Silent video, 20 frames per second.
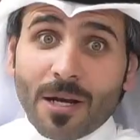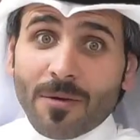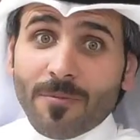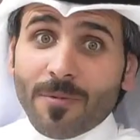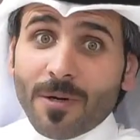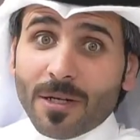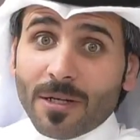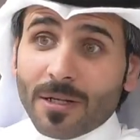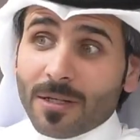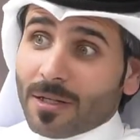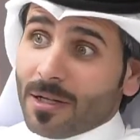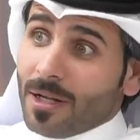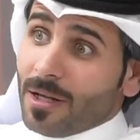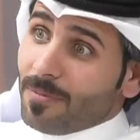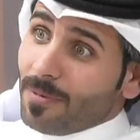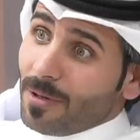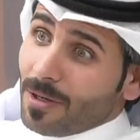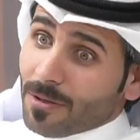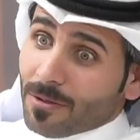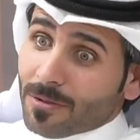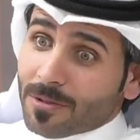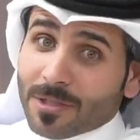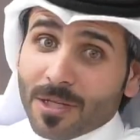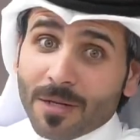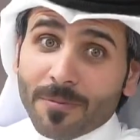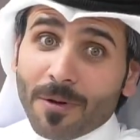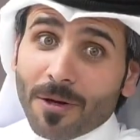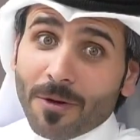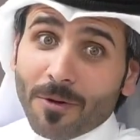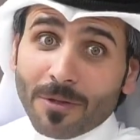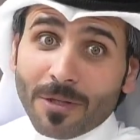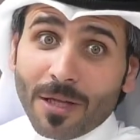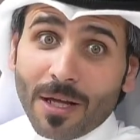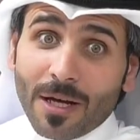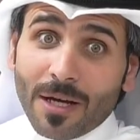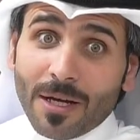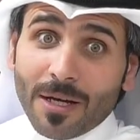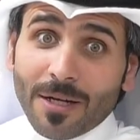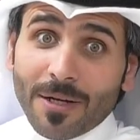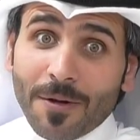الرحمن الكريب انا قلت سمعا
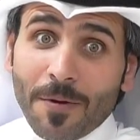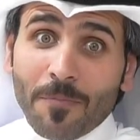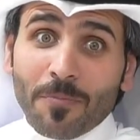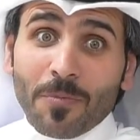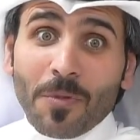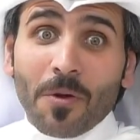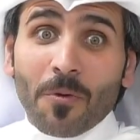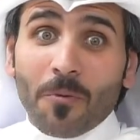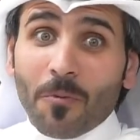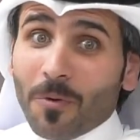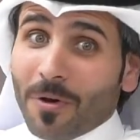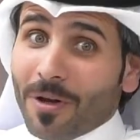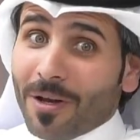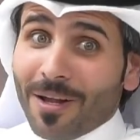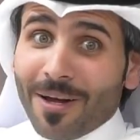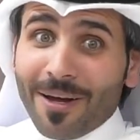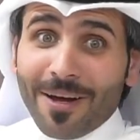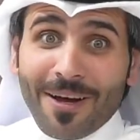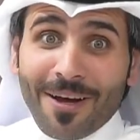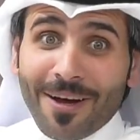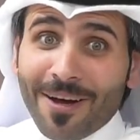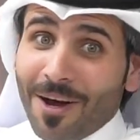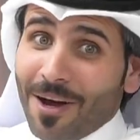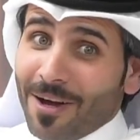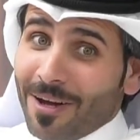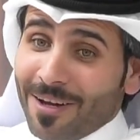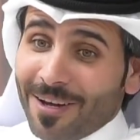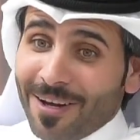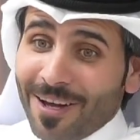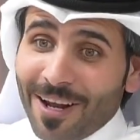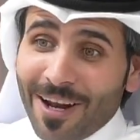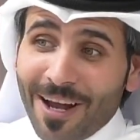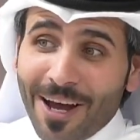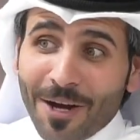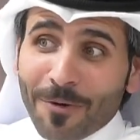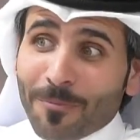وطاعه الله يبيض ولا آه،